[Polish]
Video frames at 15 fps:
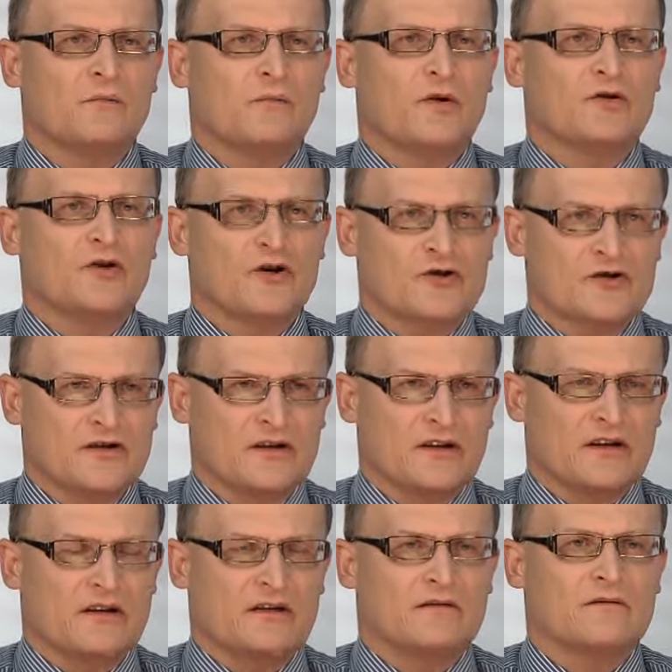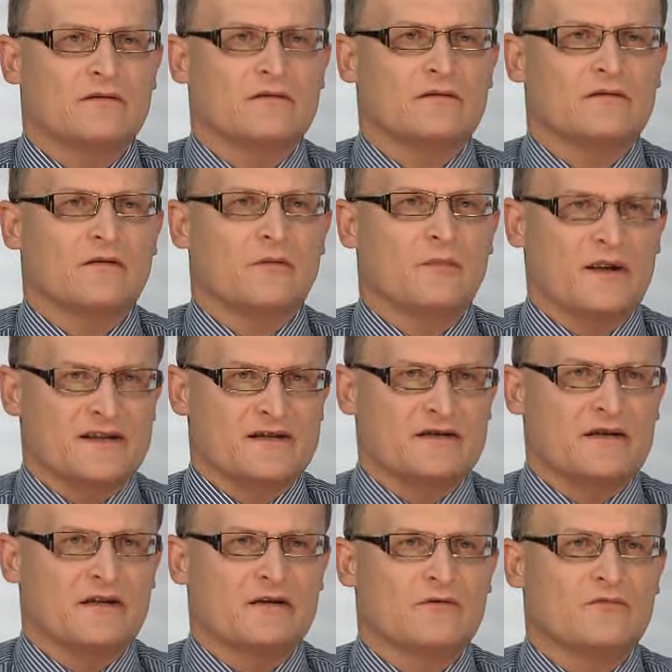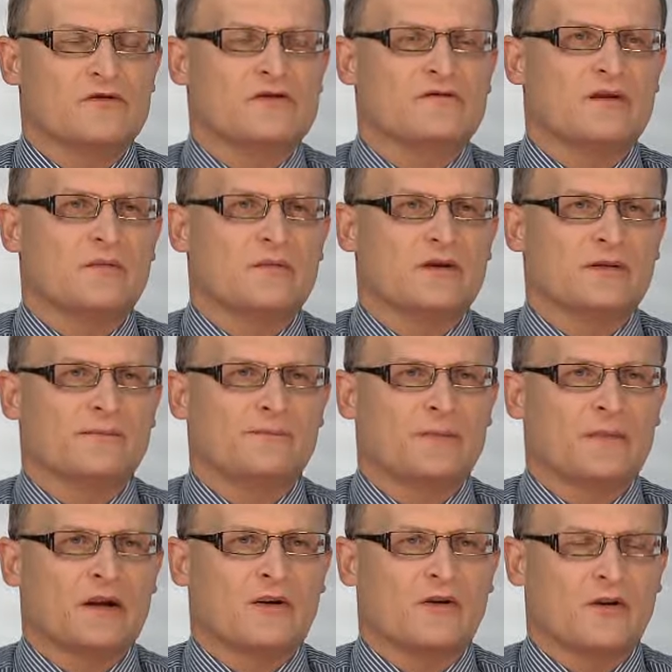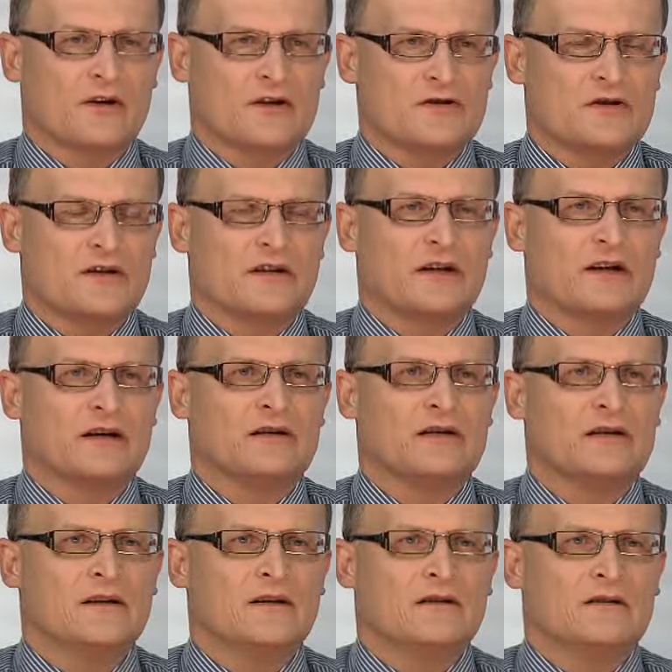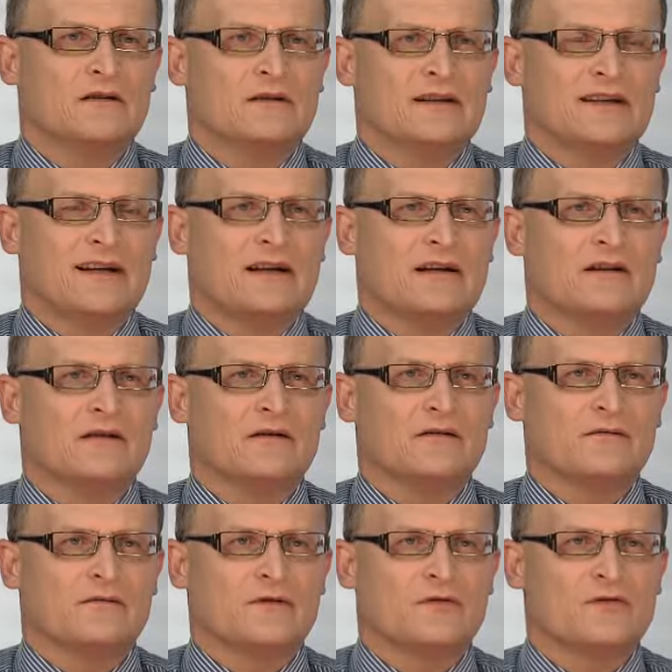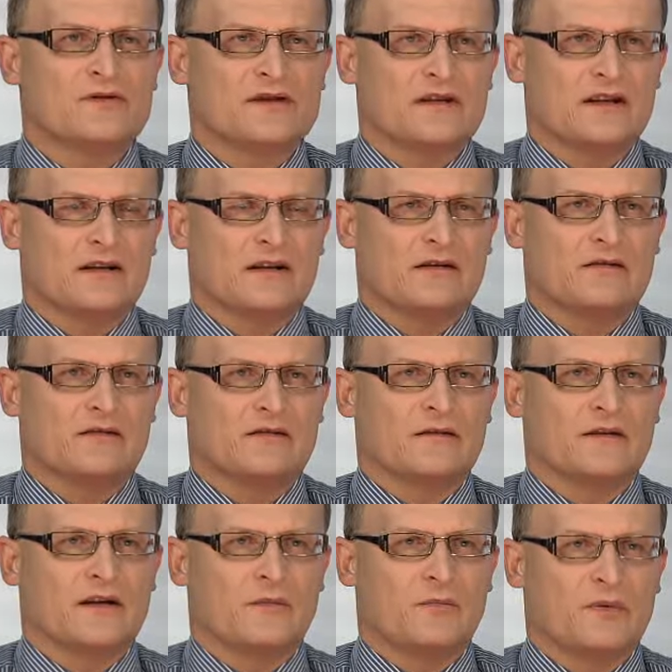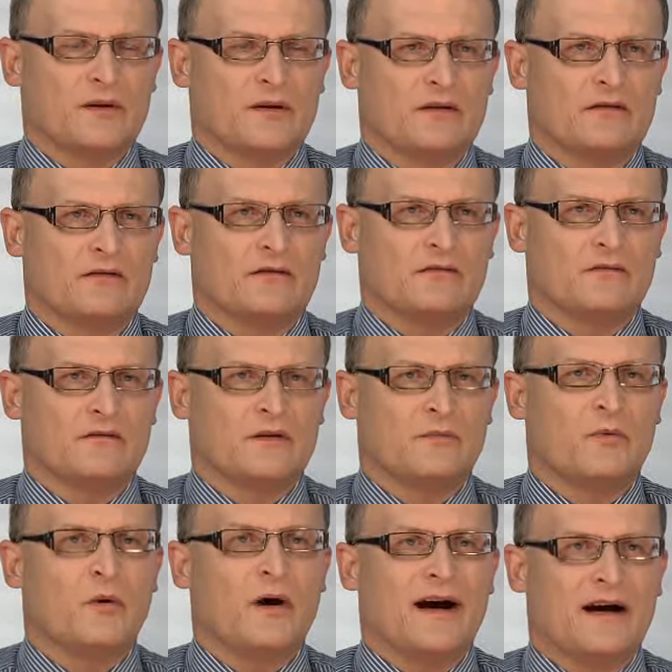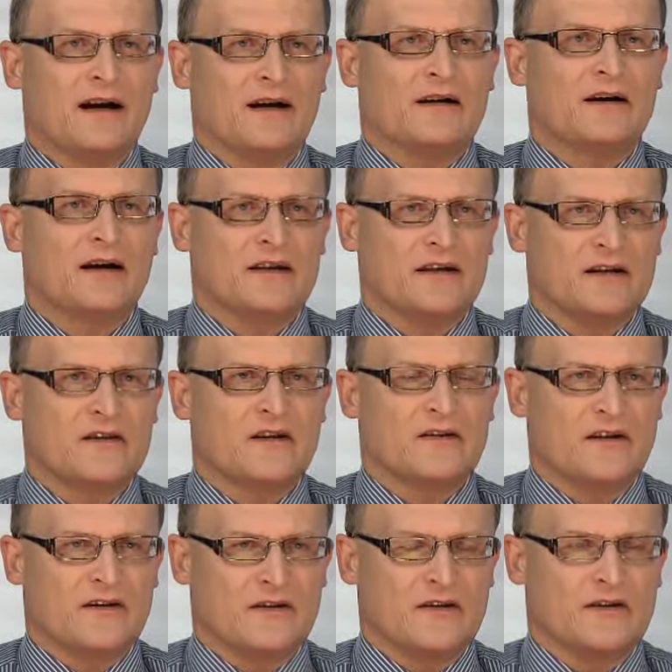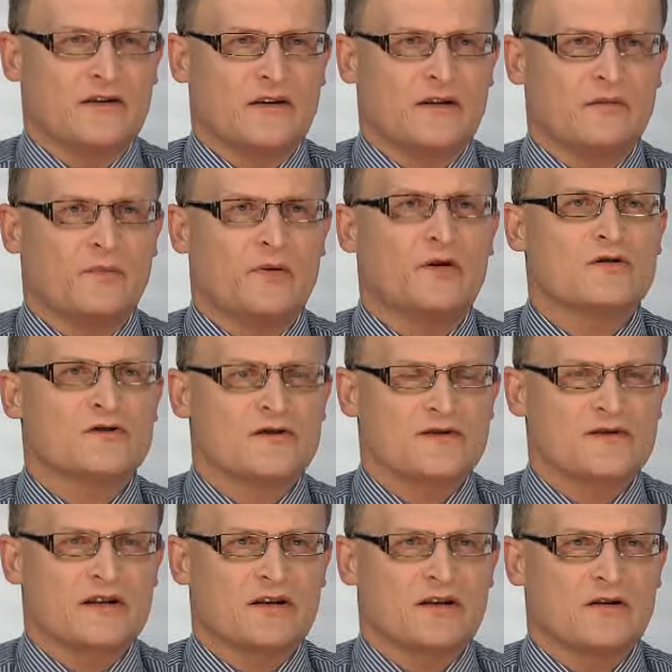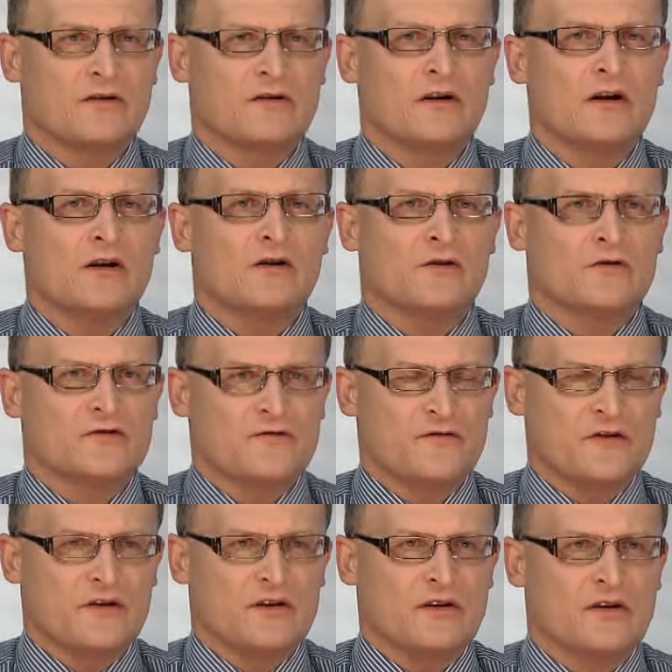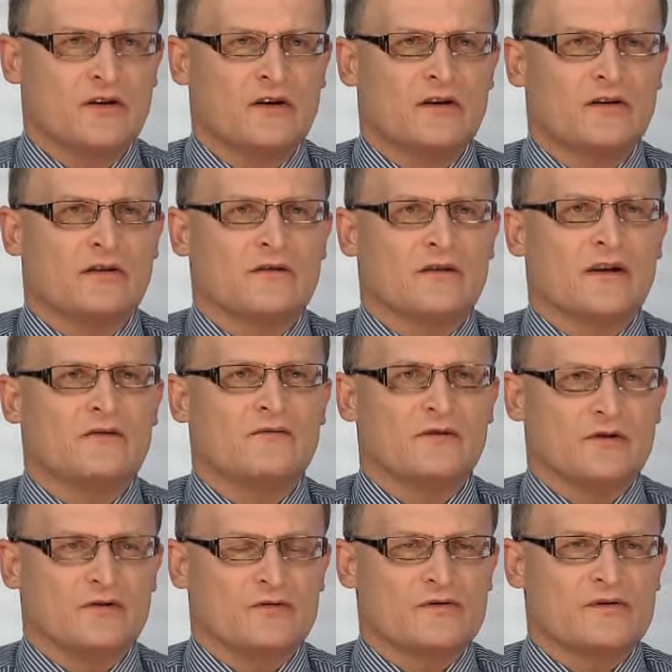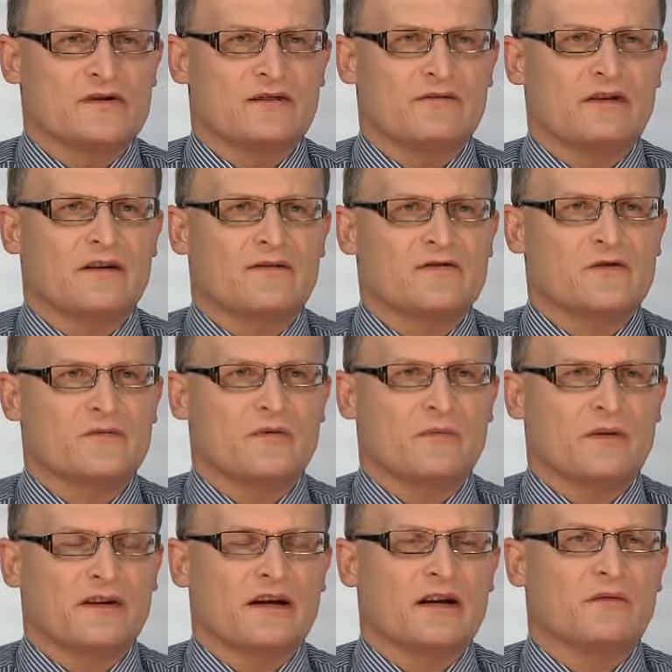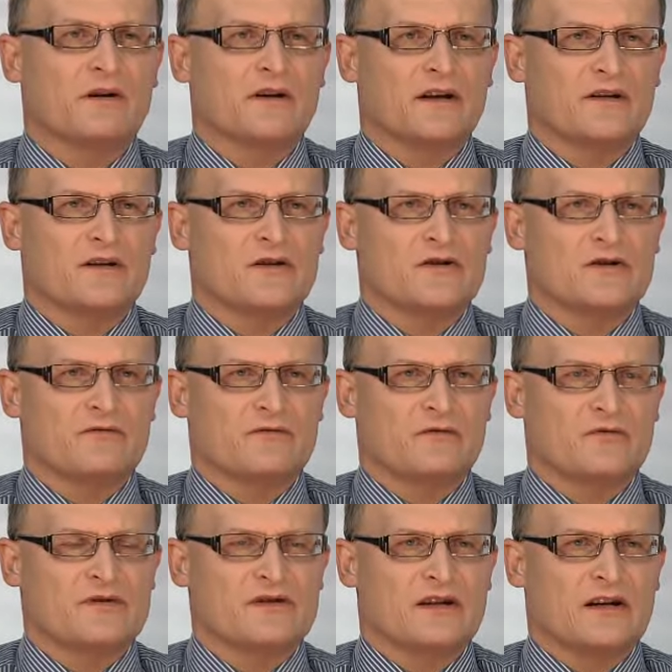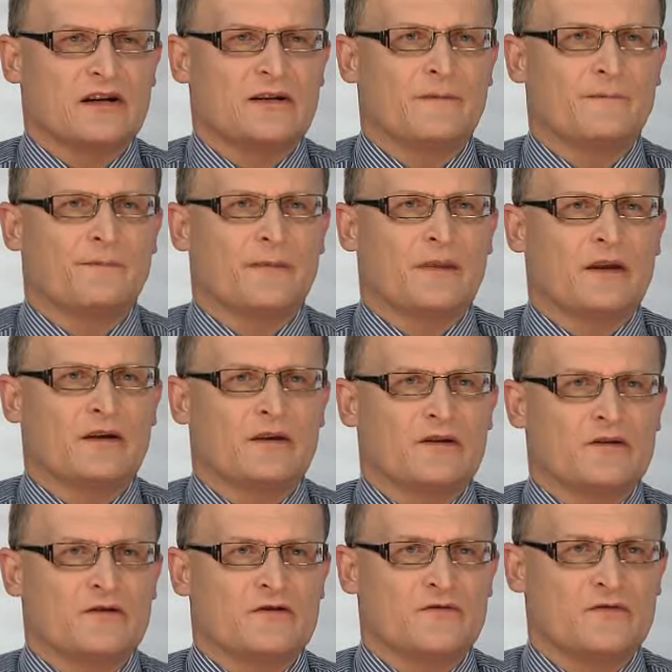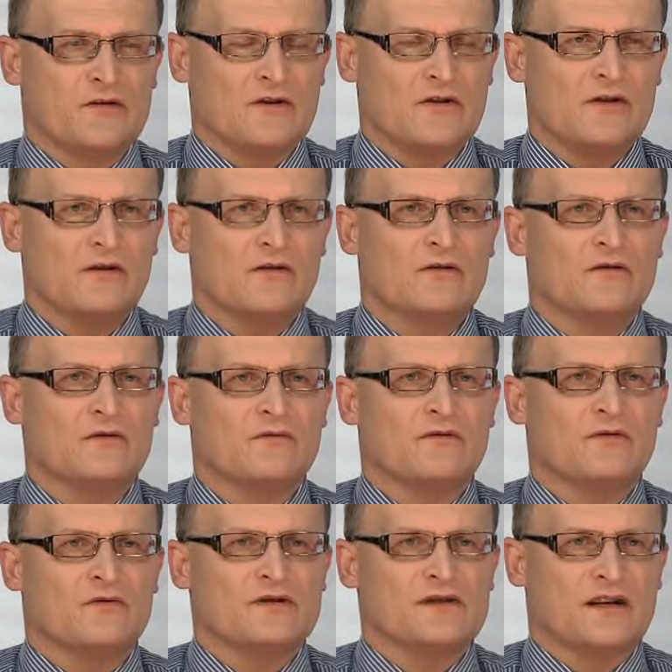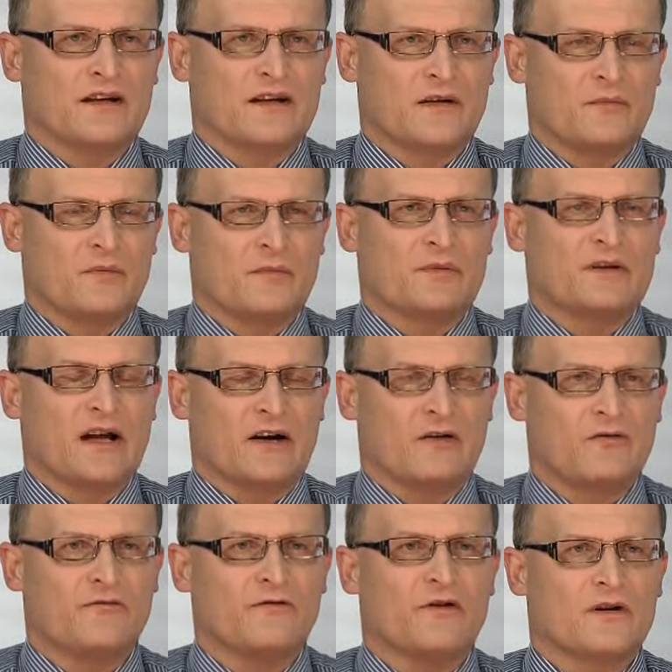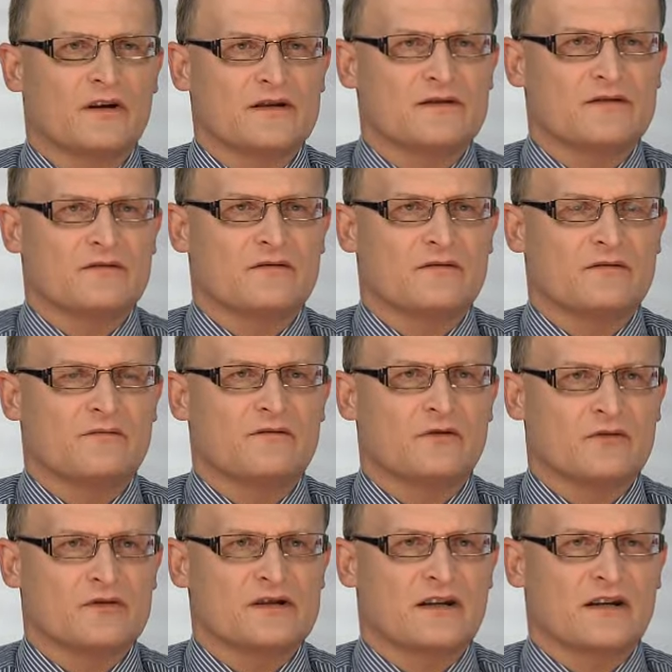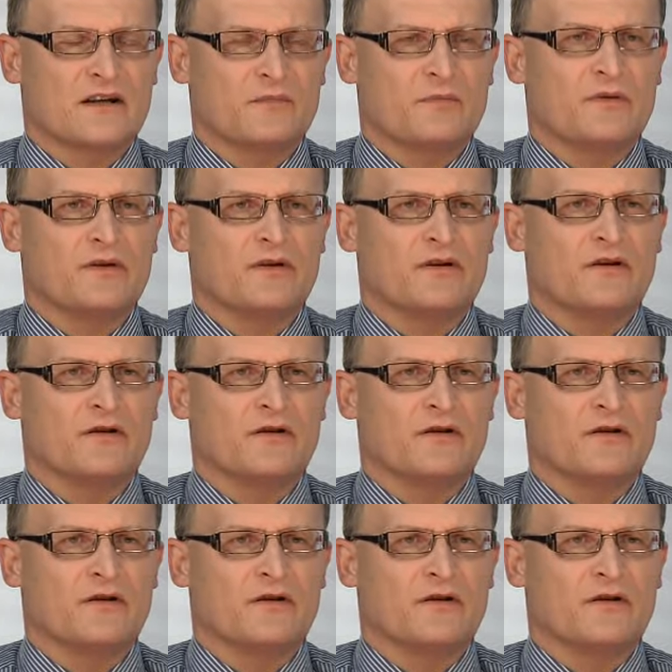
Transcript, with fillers: Potocznie y, obecnie używamy tego określenia dla wirusa grypy typu A H1N1 pochodzącego od świń. Ten wirus zawiera w sobie materiał genetyczny wirusa E, świń, wirusa grypy ptaków oraz y, wirusa grypy